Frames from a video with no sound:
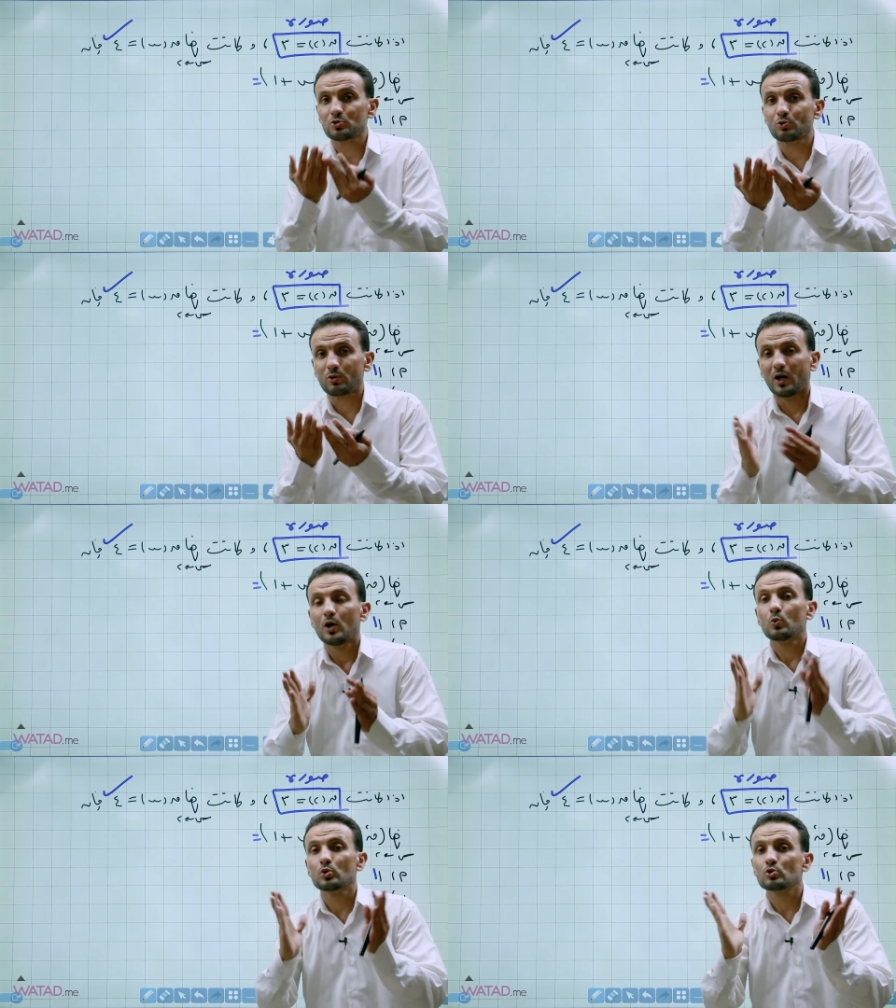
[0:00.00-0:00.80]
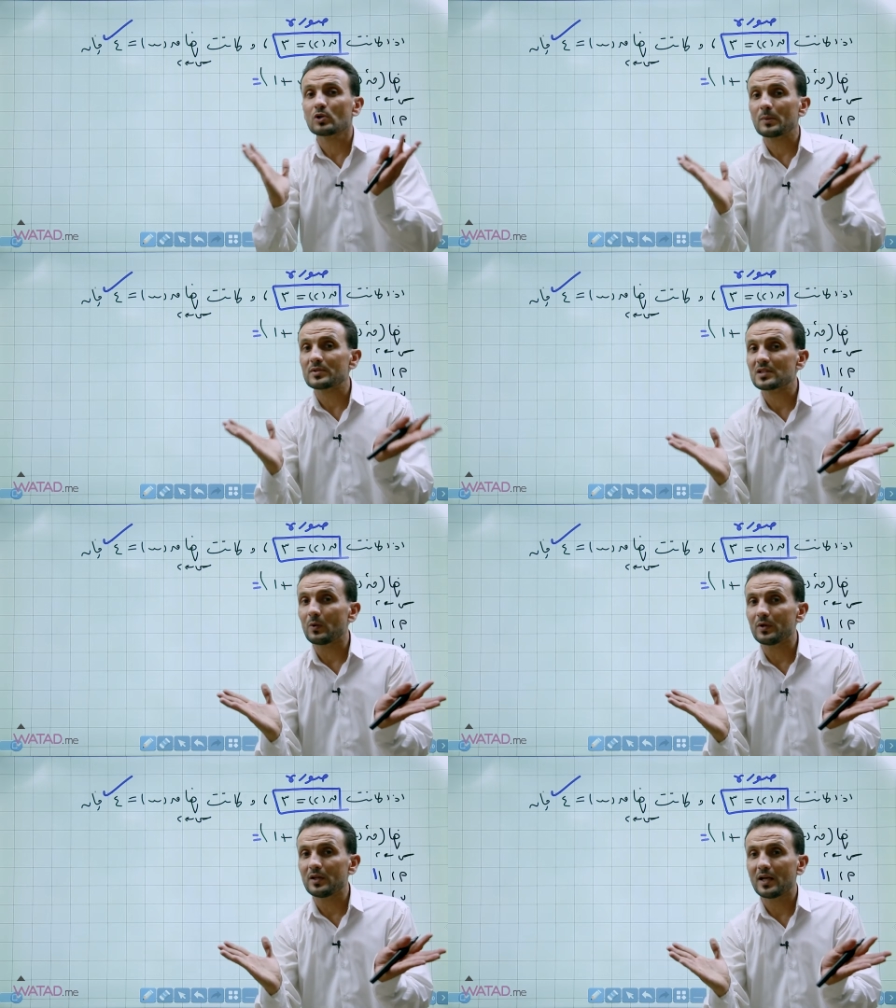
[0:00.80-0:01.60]
صورة والصورة
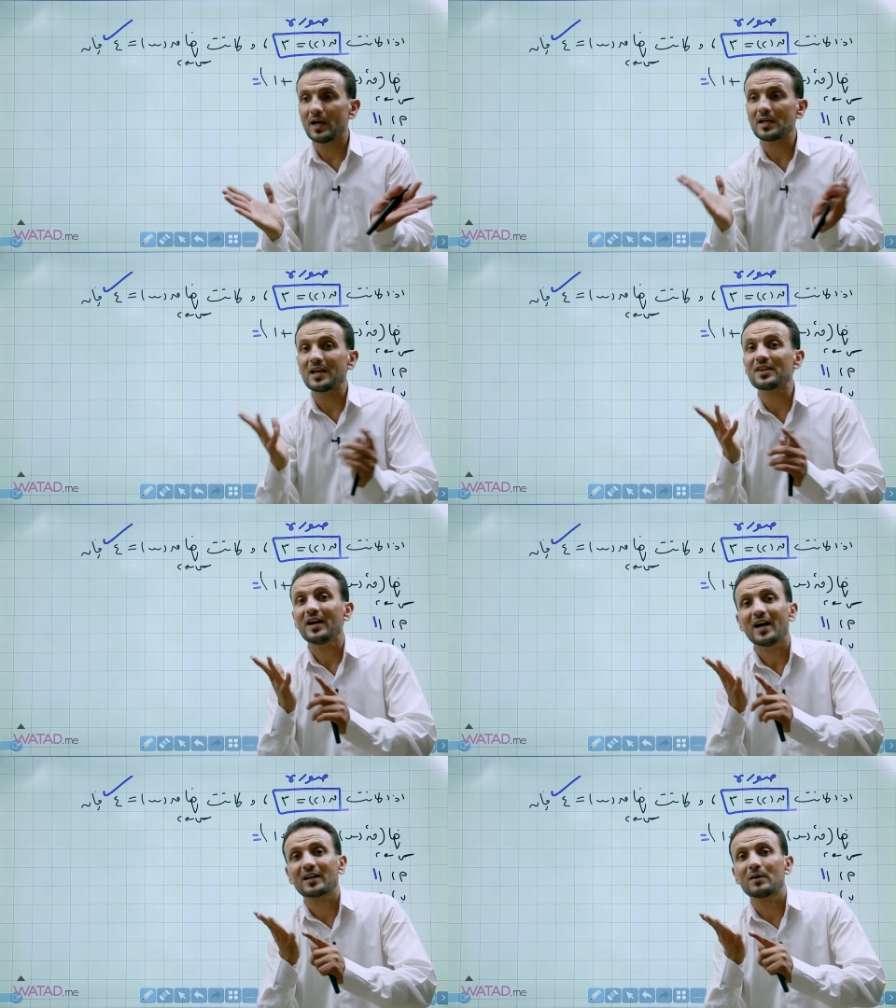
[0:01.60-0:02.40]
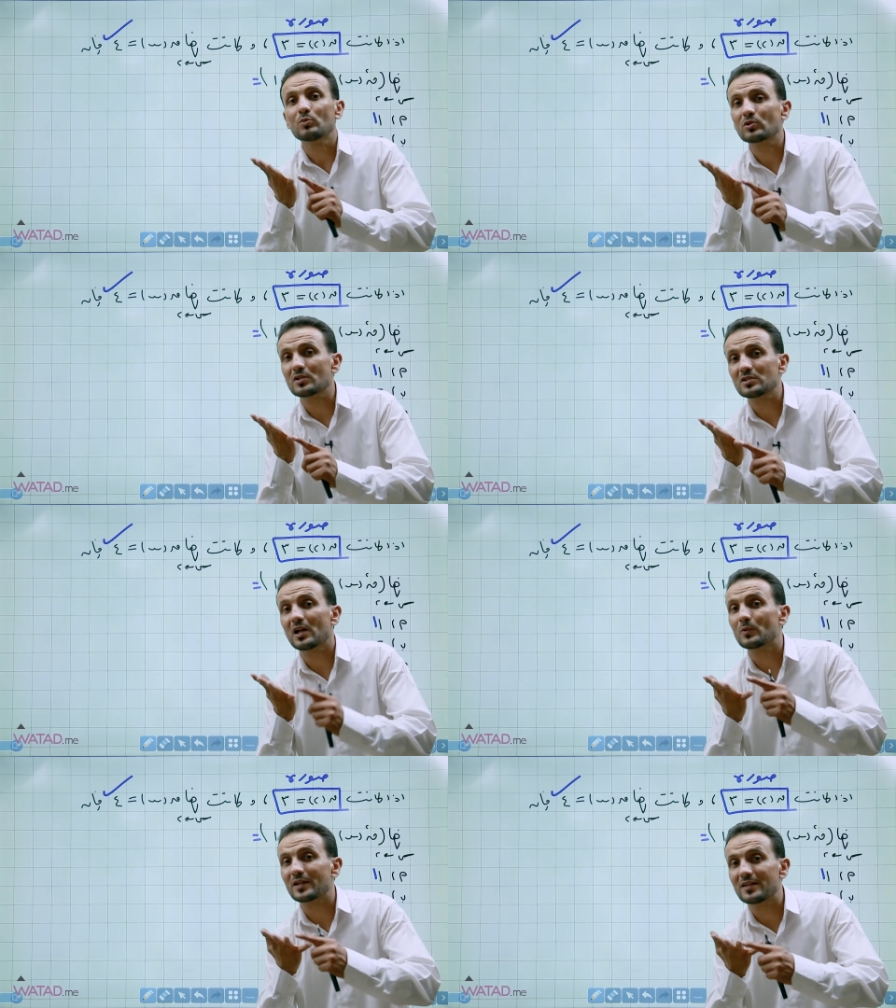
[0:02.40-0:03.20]
بتساوي النهاية إذا حكى
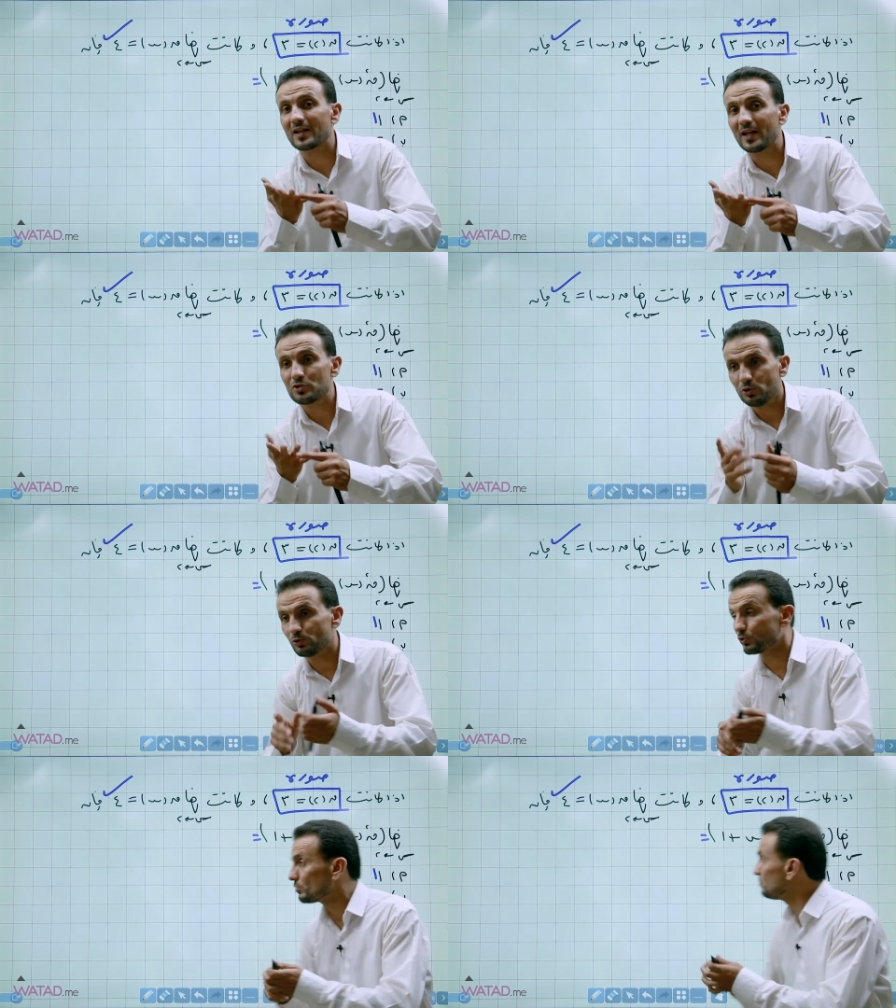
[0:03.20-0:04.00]
متصل أو كثير إيش حدود